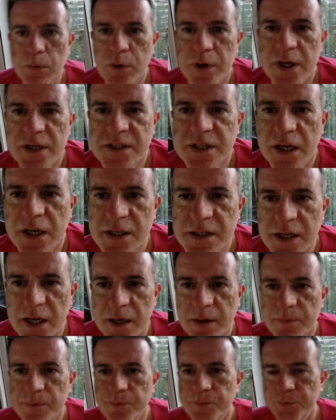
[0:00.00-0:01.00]
Buenas, seguís
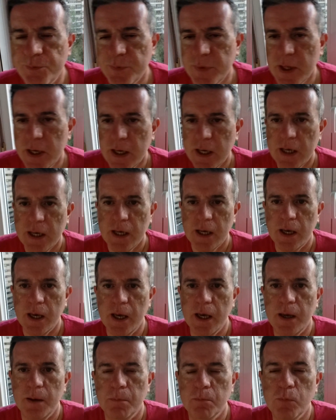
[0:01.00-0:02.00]
ahí.
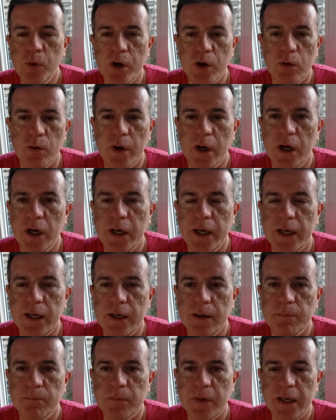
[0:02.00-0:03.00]
Eh, bueno,
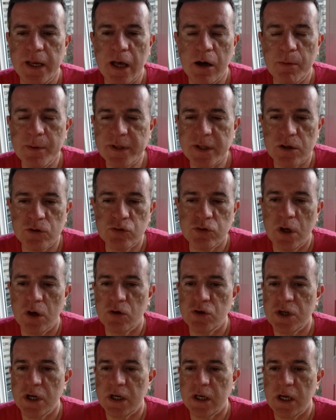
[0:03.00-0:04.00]
eh, quería comentaros una
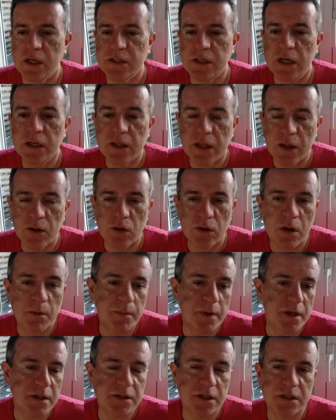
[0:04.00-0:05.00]
cosa que ha saltado
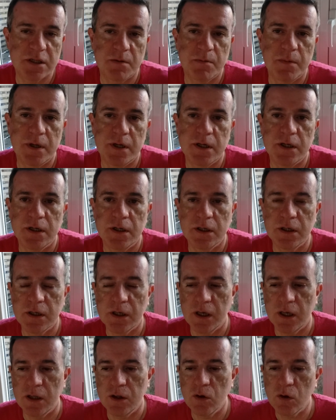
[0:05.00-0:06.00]
también esta semana y
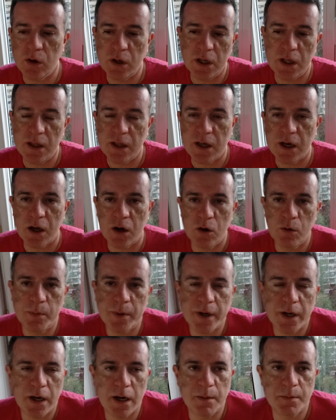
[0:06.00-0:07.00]
que no quería dejarlo
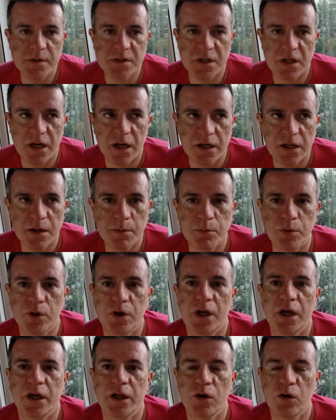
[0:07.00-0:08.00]
para la miscelánea
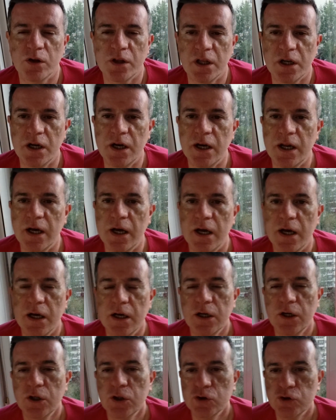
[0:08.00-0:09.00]
porque creo que tiene la
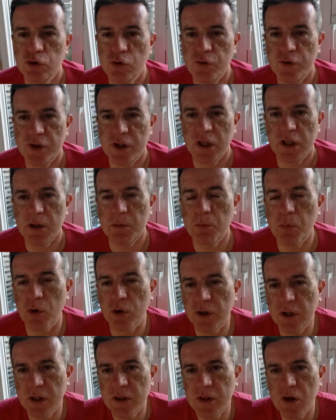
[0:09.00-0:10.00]
suficiente
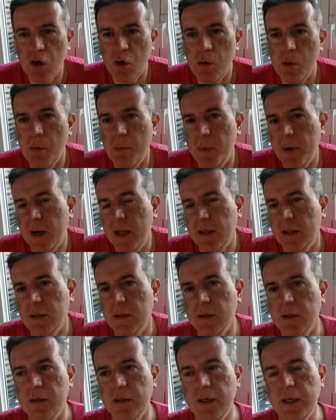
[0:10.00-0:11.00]
importancia como para
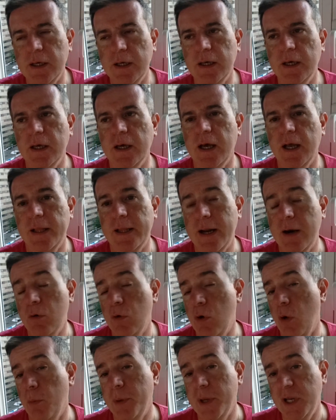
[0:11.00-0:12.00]
eh, generar
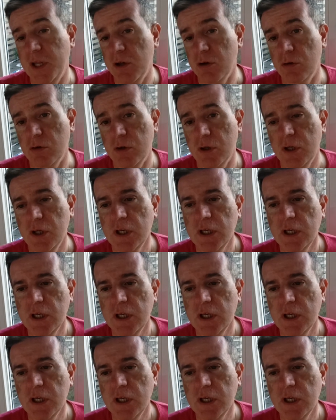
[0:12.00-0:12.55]
una opinión.